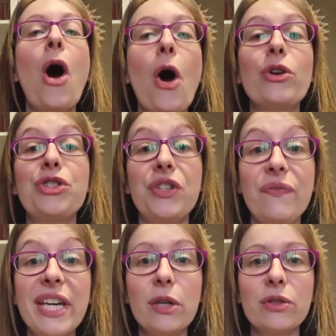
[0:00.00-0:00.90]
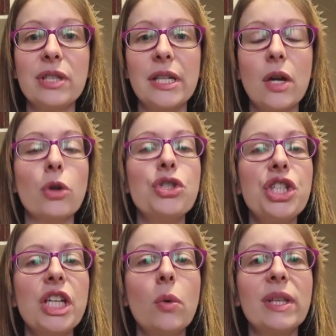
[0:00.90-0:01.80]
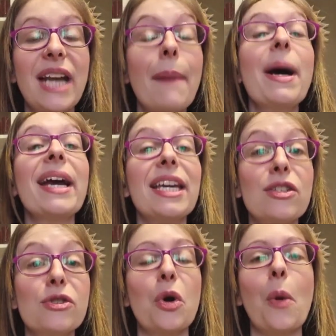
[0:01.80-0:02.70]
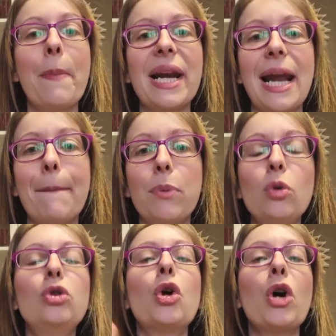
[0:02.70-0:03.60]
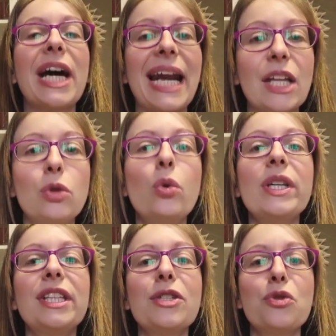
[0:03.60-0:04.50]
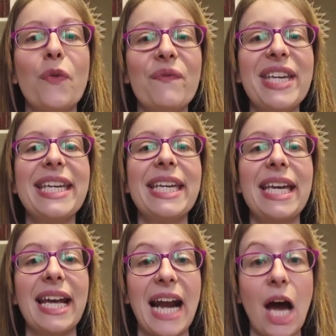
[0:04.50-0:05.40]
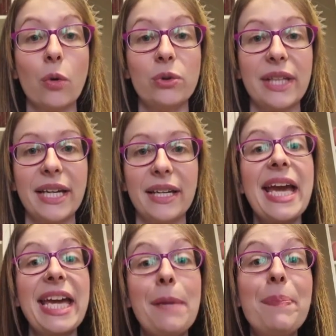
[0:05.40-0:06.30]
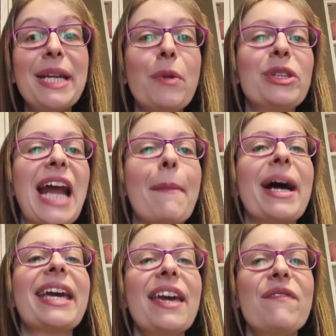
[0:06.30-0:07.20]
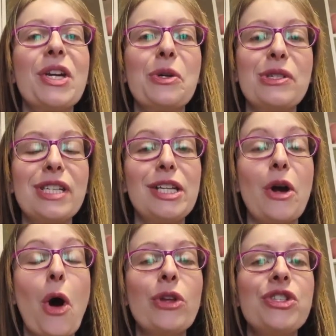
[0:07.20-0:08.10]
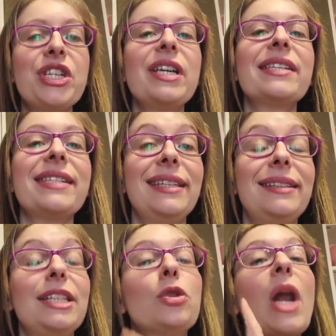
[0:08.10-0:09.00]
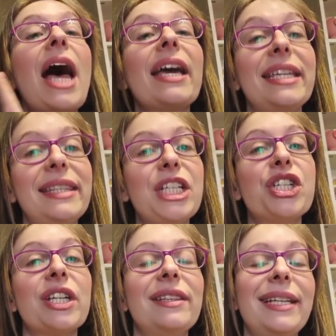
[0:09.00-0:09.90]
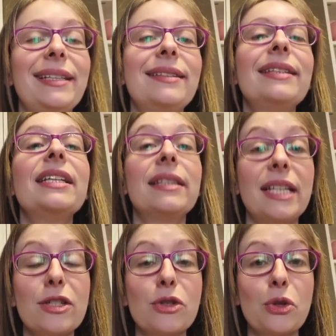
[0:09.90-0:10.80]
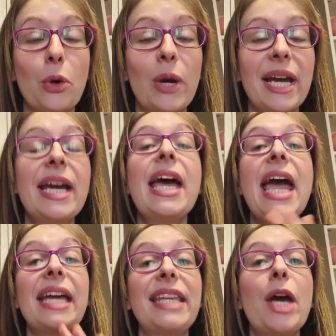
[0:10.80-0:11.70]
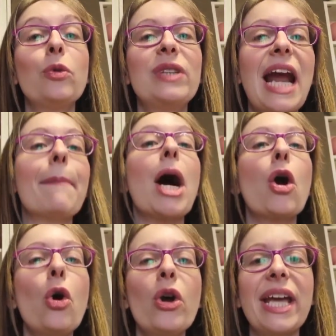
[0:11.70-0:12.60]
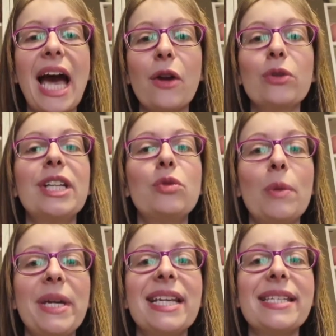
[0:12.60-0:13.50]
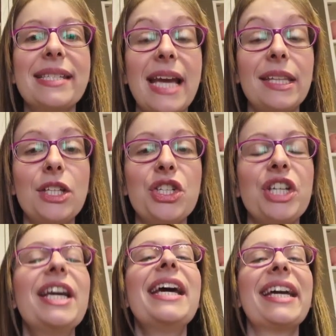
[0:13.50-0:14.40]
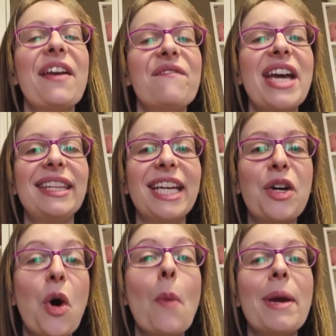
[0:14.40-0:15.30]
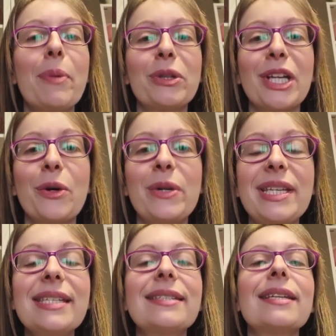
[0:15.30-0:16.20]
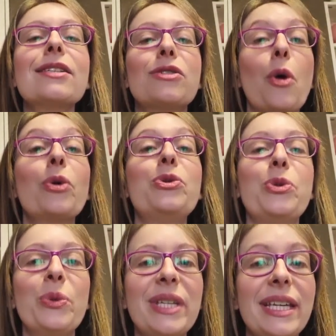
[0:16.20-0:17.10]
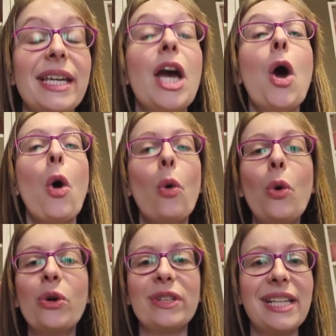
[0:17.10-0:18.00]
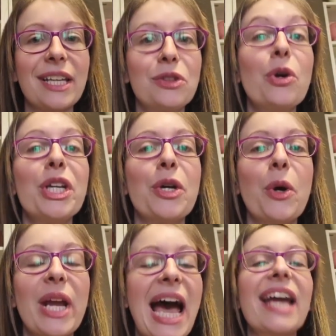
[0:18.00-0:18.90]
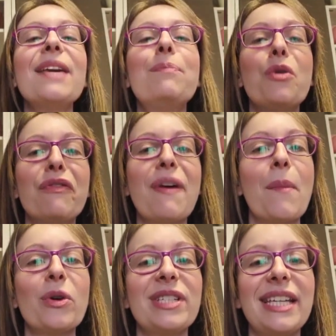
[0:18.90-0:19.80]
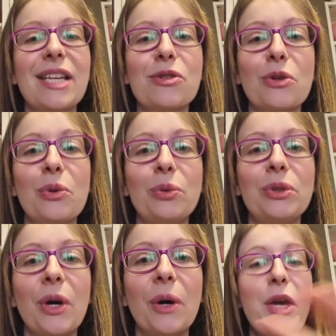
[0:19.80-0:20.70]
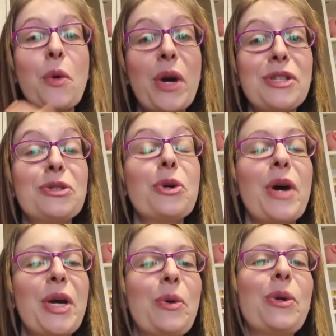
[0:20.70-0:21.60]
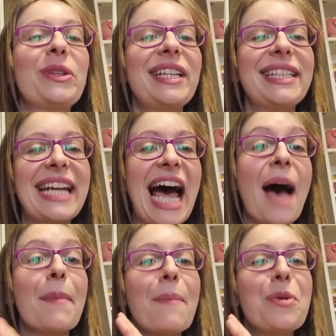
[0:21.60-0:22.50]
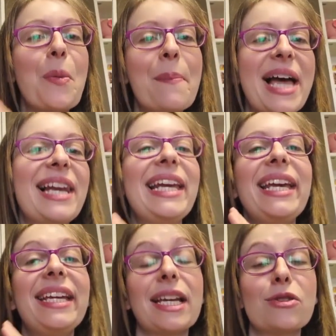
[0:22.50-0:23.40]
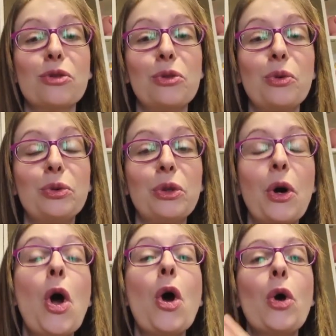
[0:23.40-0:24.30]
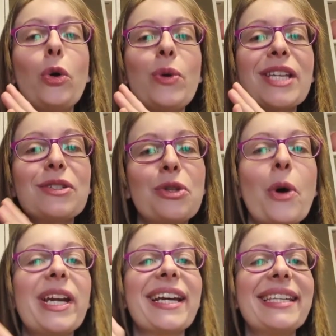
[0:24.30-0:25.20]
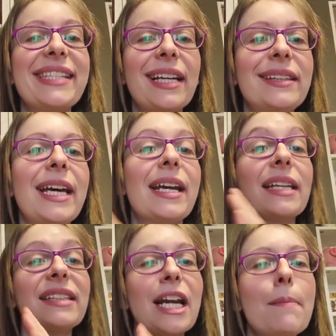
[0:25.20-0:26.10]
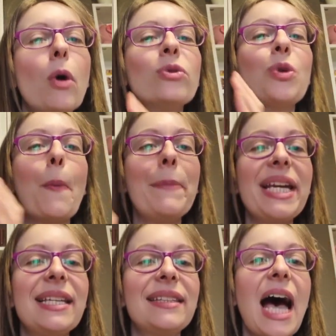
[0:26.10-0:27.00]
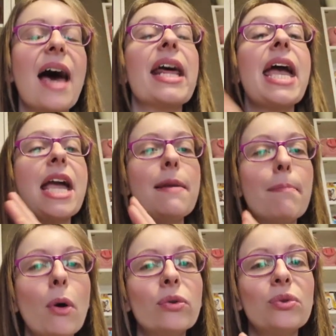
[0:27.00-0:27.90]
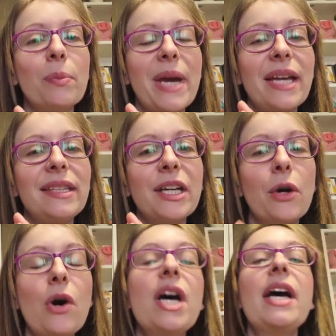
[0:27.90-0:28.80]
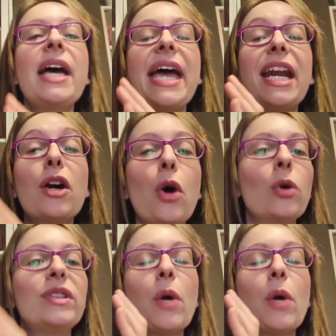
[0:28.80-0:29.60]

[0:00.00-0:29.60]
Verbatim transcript: oggi vi consiglierò 5 drama che sono per l'appunto gratuiti su Biki Rakuten. Il primo dramma che vi consiglio oggi si intitola I discendenti del sole ed è un dramma coreano del 2016 che vede come protagonista Song Joong-ki, uno degli attori coreani più famosi in assoluto. Questo è uno dei drama più belli in assoluto, con una storia che si alterna tra il mondo militare e il mondo medico e racconta